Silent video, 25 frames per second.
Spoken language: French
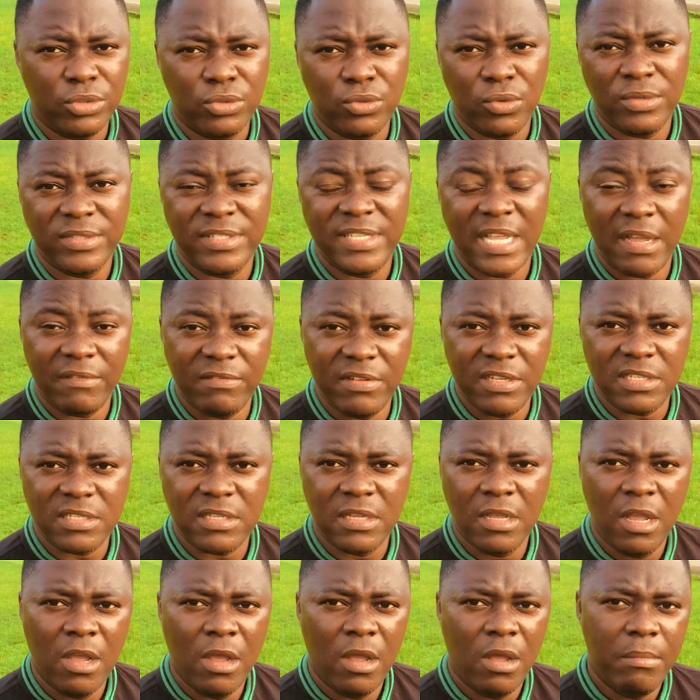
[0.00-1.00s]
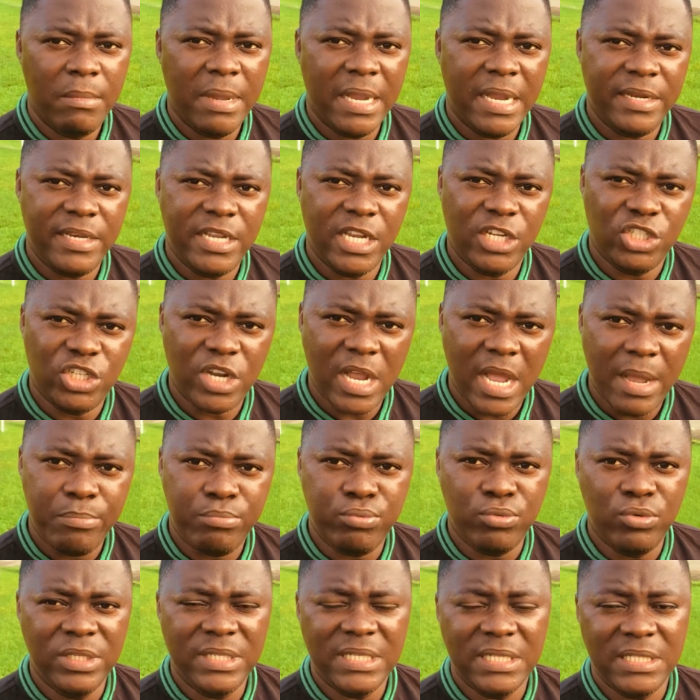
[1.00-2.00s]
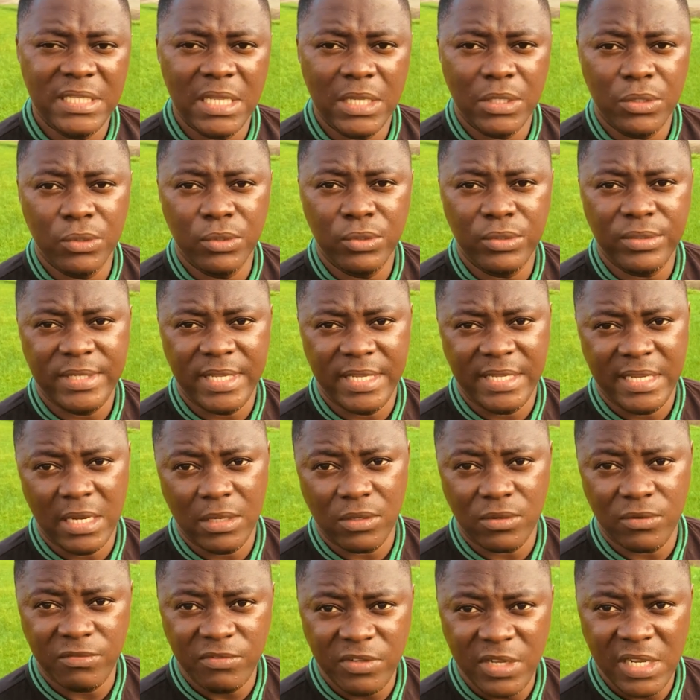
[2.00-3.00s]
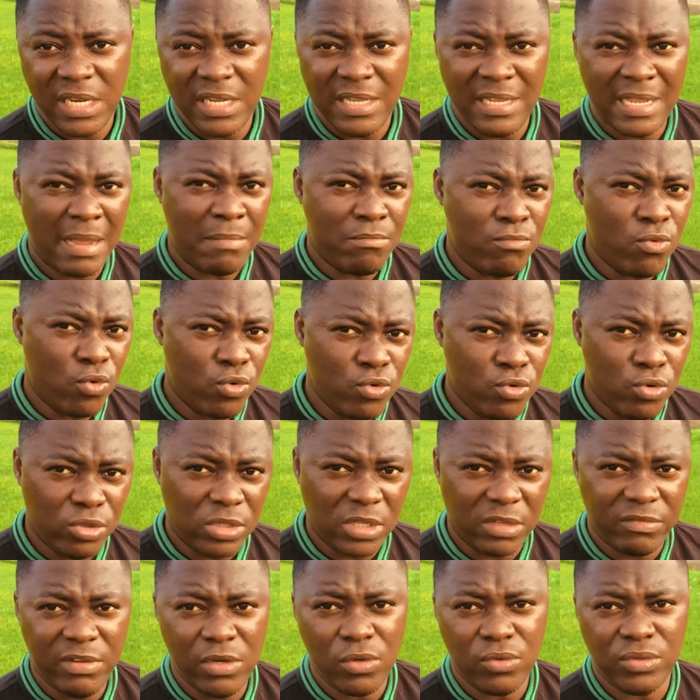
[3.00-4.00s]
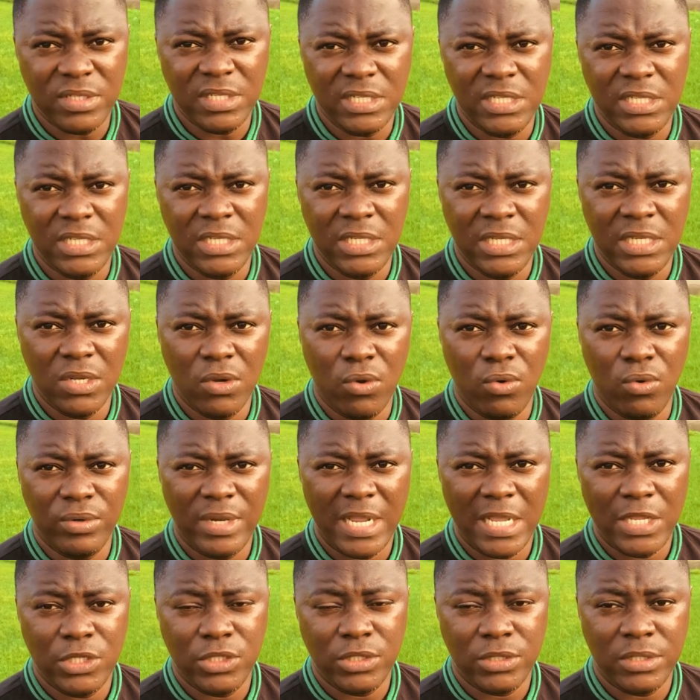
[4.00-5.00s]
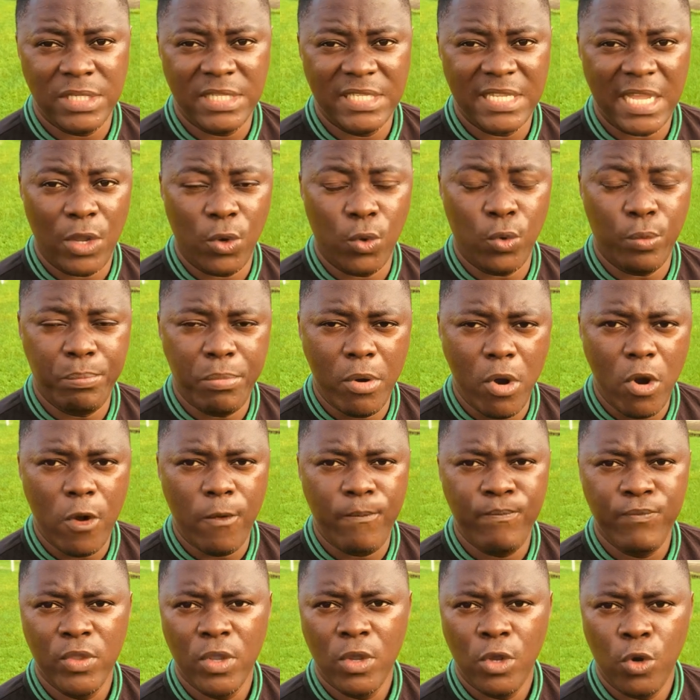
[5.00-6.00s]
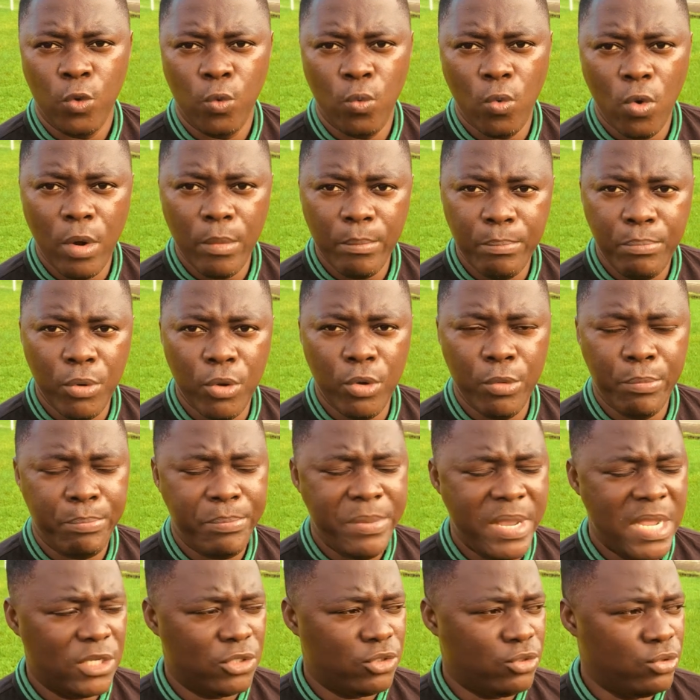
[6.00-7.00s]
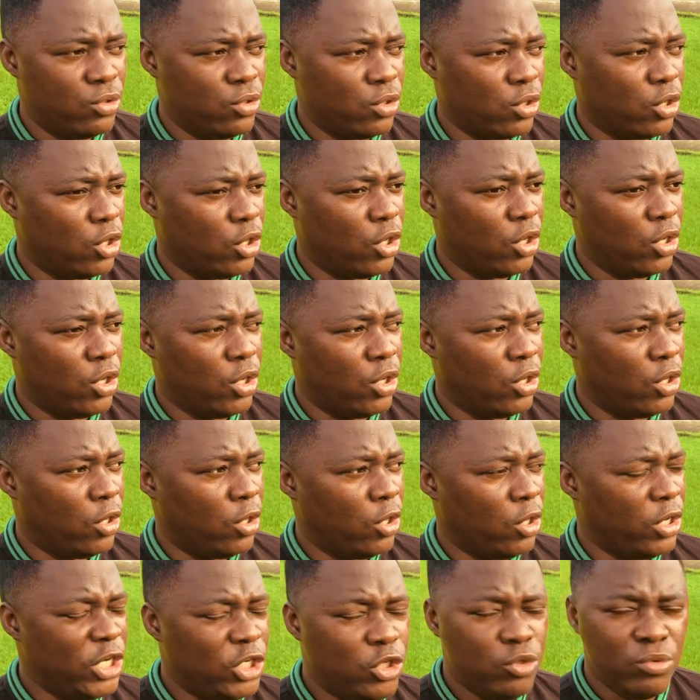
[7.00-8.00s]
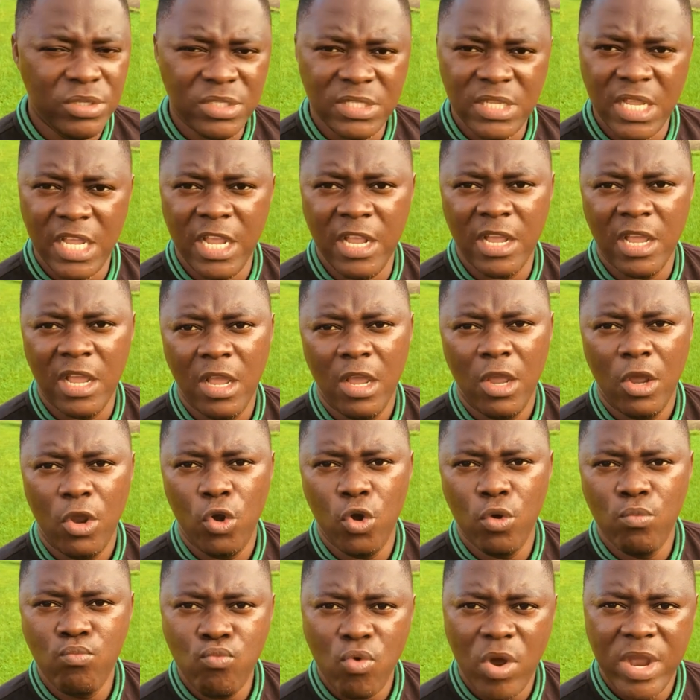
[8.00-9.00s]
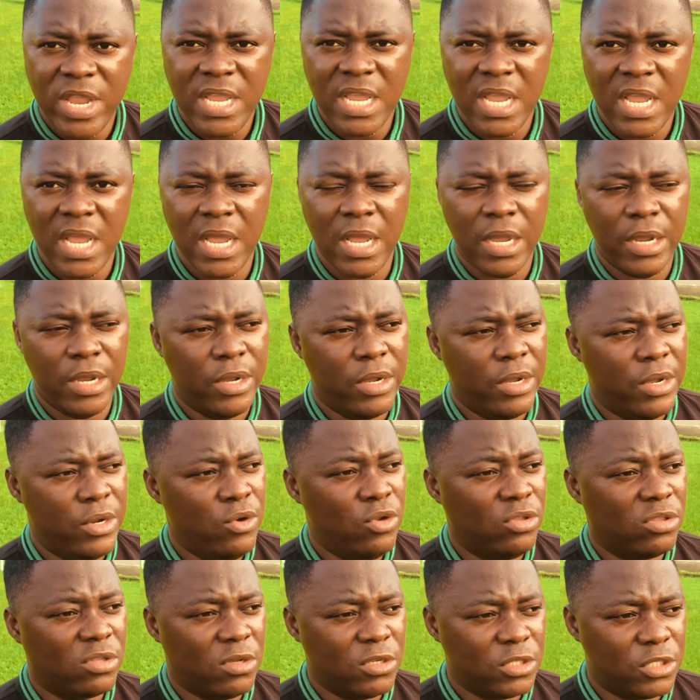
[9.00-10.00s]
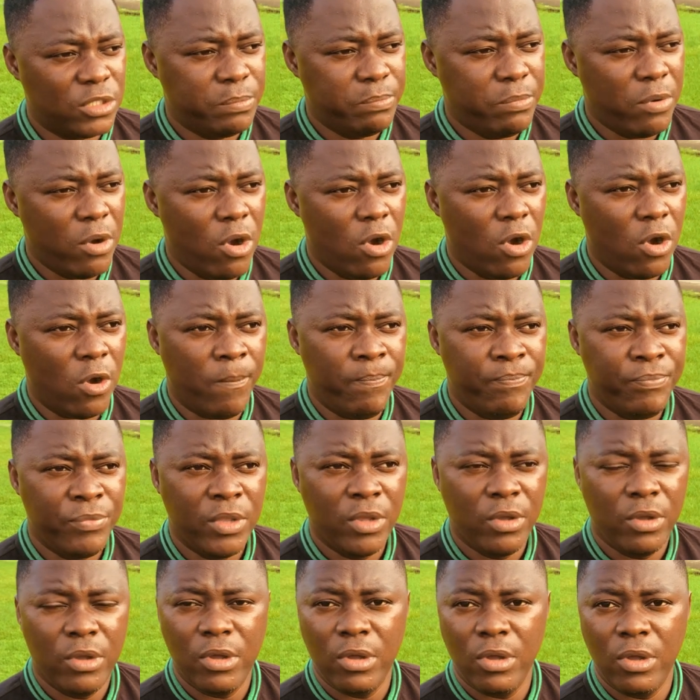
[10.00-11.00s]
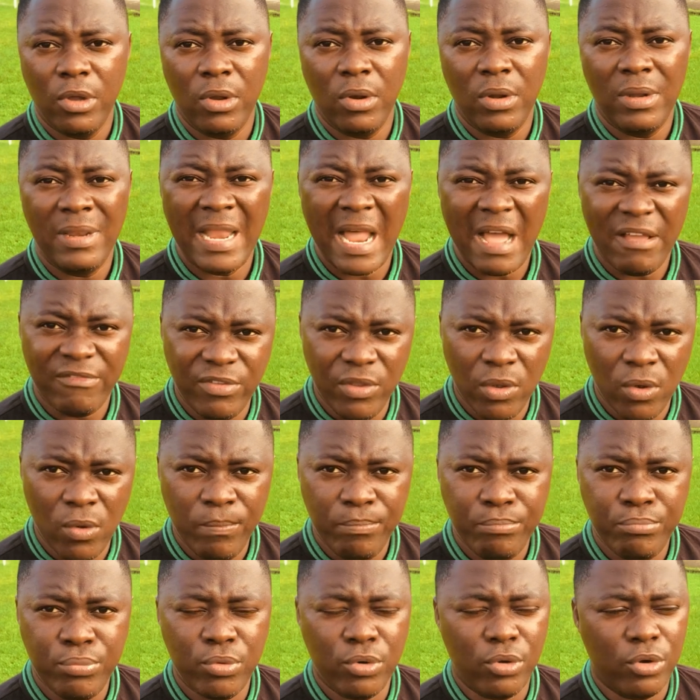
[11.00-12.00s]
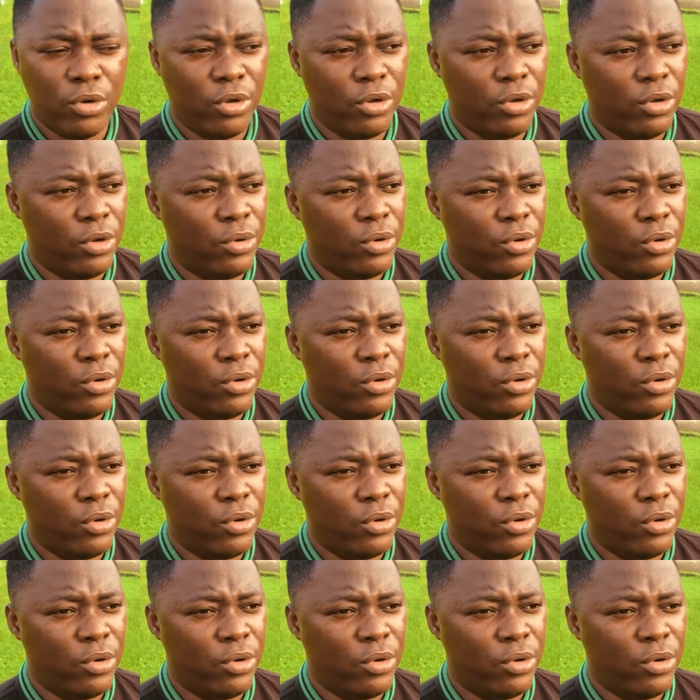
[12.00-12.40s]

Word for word: son service. Mais déjà, pour ne citer que ces quelques villes, il y a beaucoup d'autres villes aussi qui ont des aéroports où on peut bien sûr euh, euh, utiliser le moyen euh, de transport, l'avion, pour